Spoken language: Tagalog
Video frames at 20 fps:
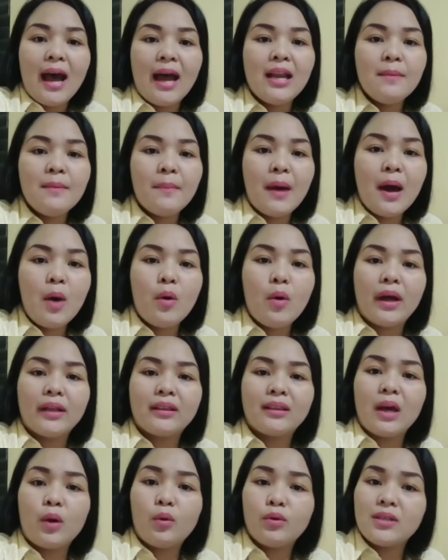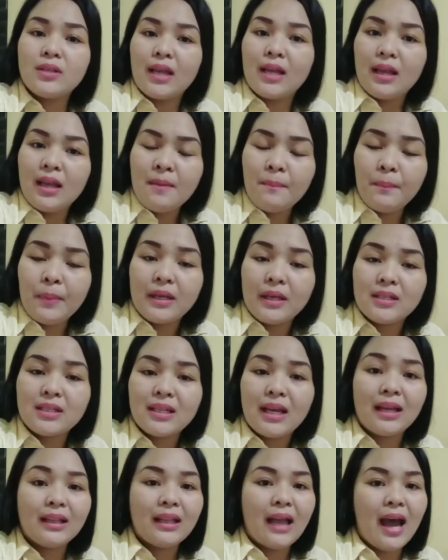Halimbawa, takot sa
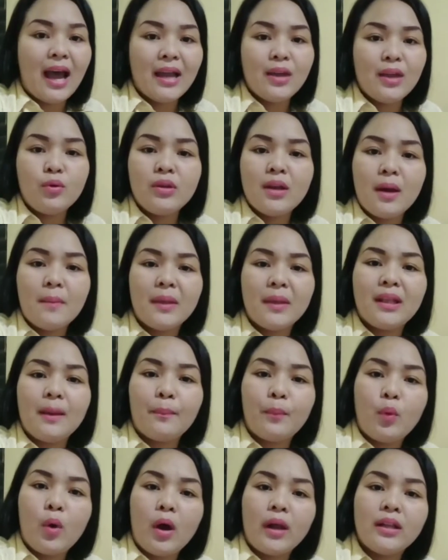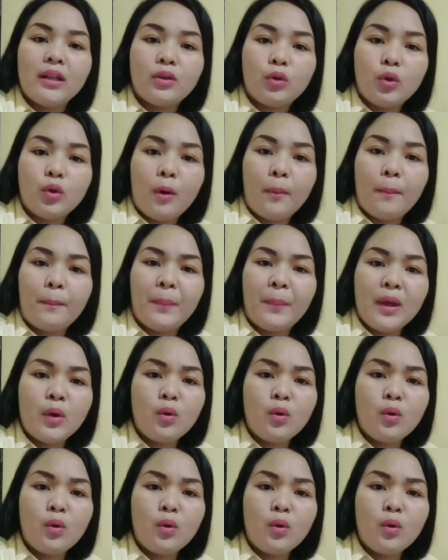ipis at ayaw madapuan nito.